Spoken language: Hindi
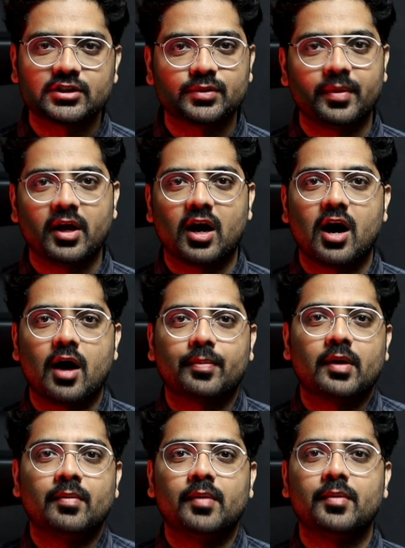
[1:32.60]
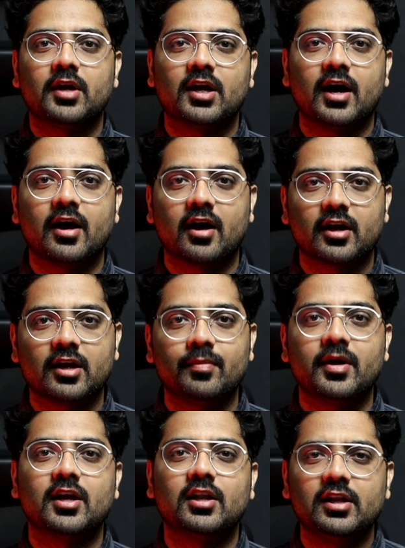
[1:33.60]
केस में आपके मन में क्या आएगा कि
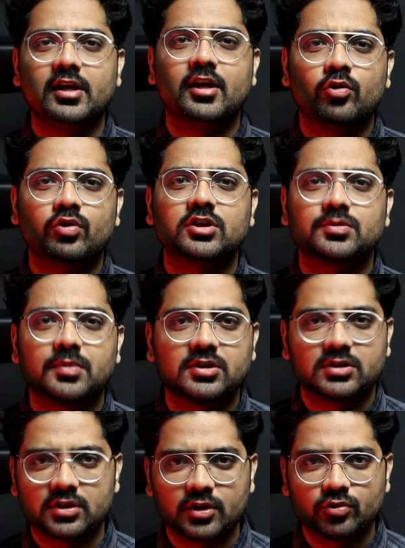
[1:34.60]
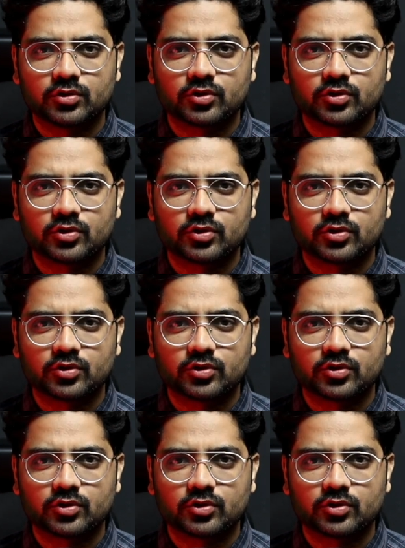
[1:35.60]
मैं एक लीगल नोटिस भेज देता हूँ